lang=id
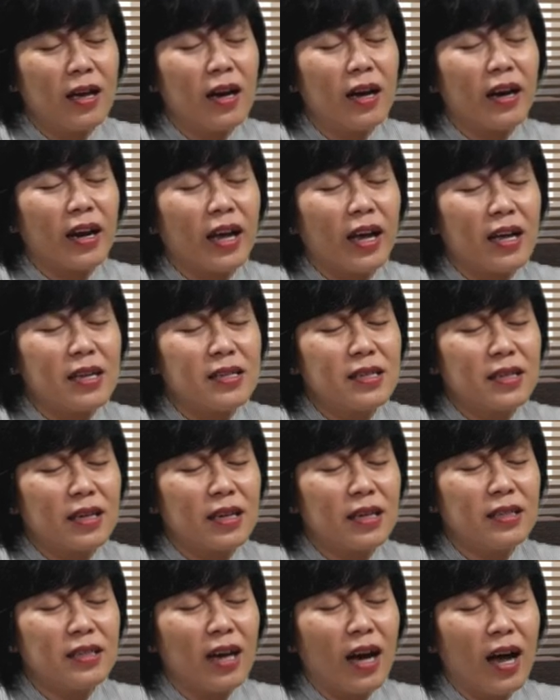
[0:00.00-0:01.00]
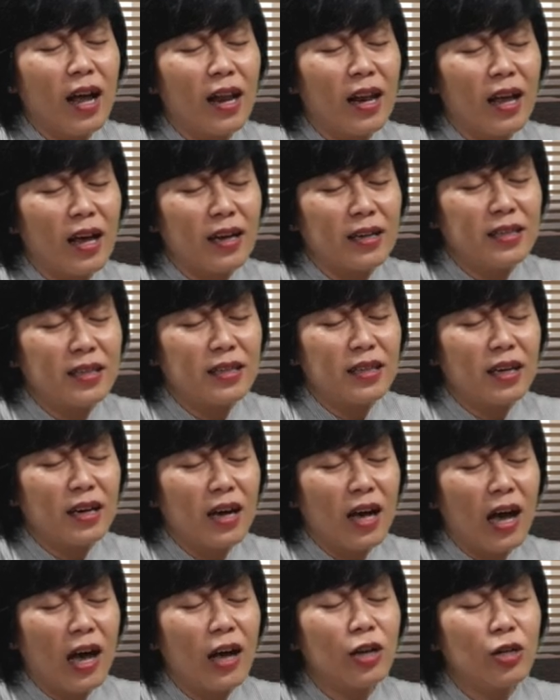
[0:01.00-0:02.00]
rekan sekerja Allah di
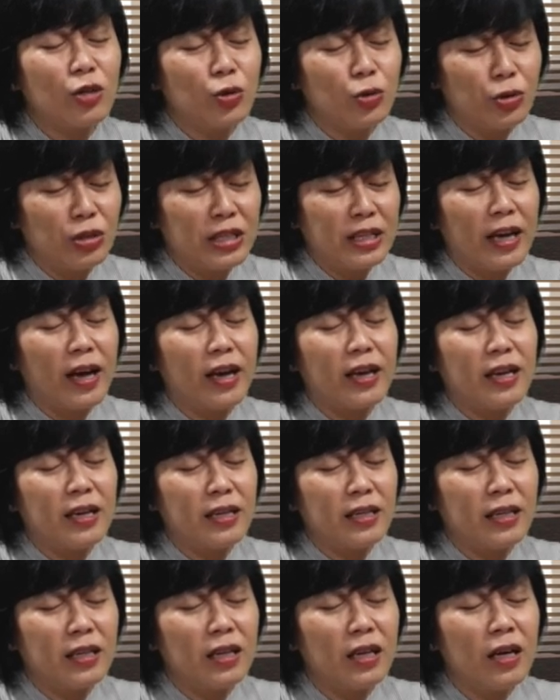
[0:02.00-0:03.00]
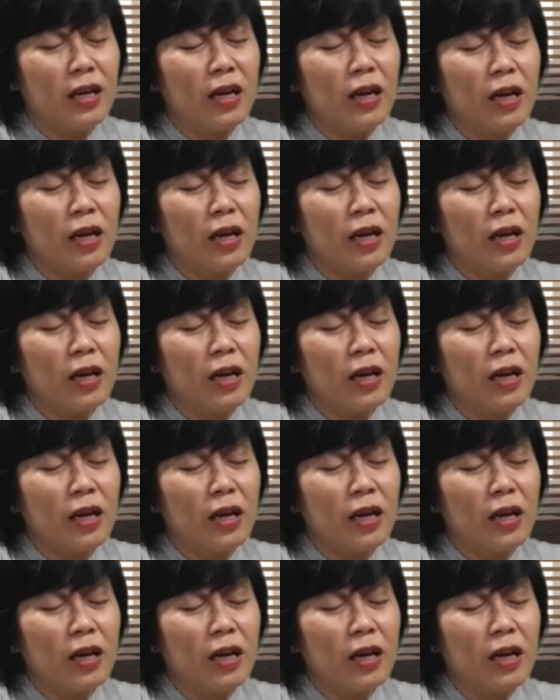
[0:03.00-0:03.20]
tengah dunia ini.